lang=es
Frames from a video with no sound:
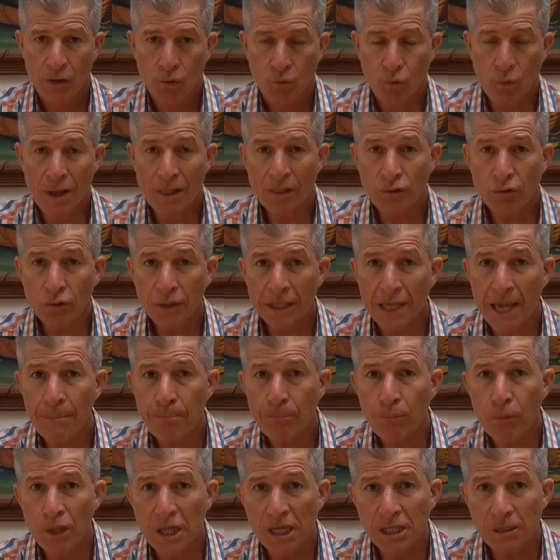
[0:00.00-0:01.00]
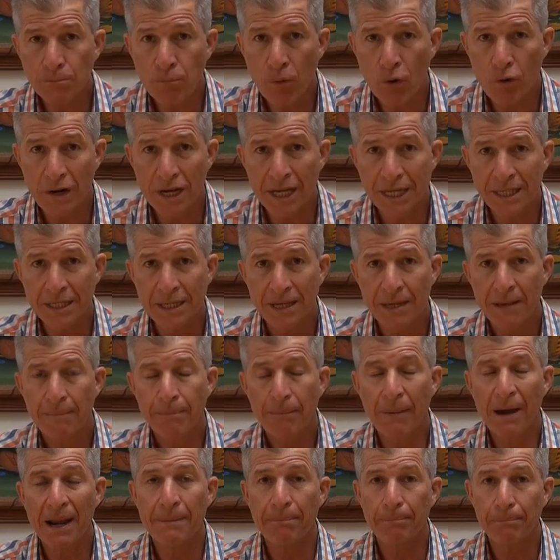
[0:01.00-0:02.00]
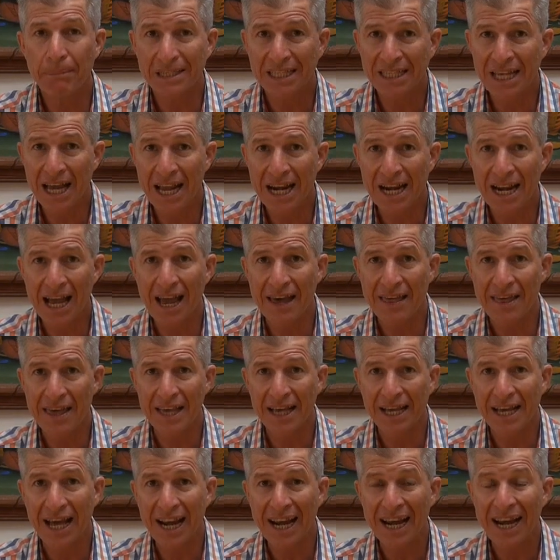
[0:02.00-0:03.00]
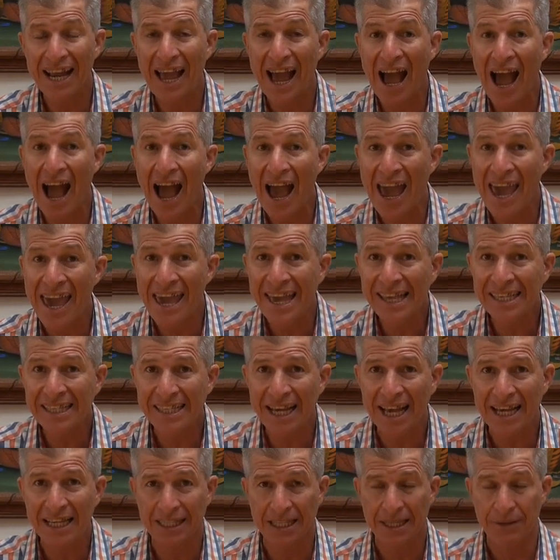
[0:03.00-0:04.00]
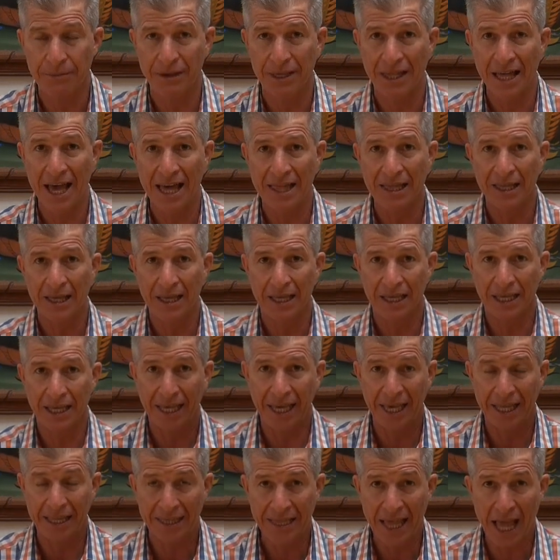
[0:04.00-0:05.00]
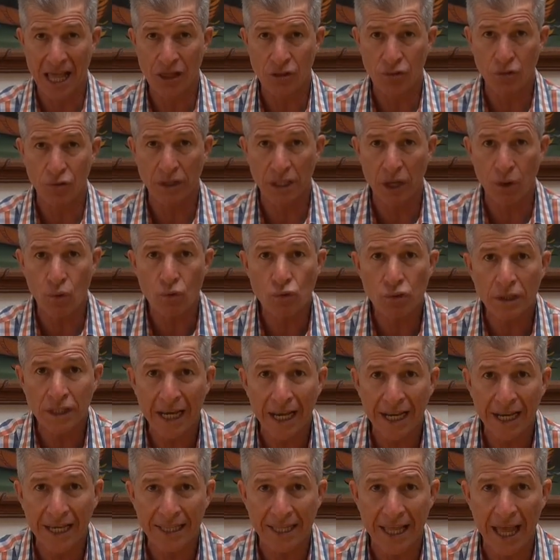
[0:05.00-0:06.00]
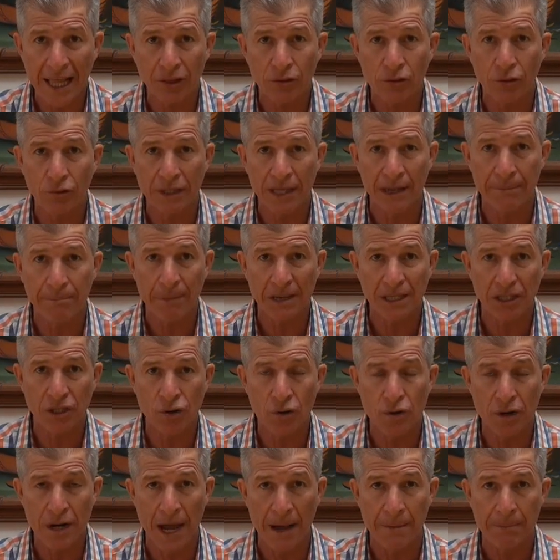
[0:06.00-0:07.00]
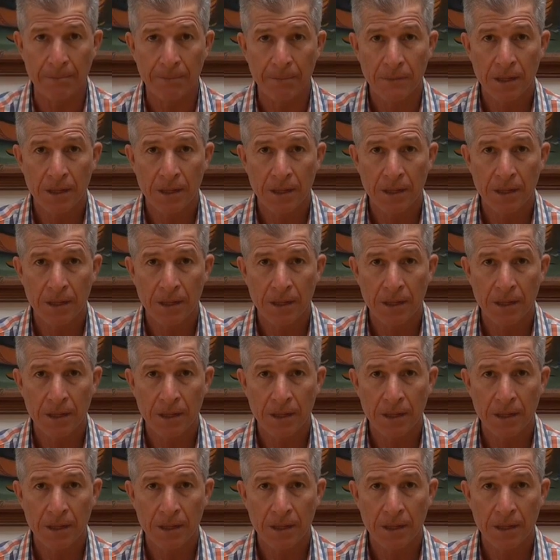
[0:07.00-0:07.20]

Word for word: cuánto tiempo dispones para empezar a dedicarle a esa actividad que tanto te gusta, que tanto te apasiona.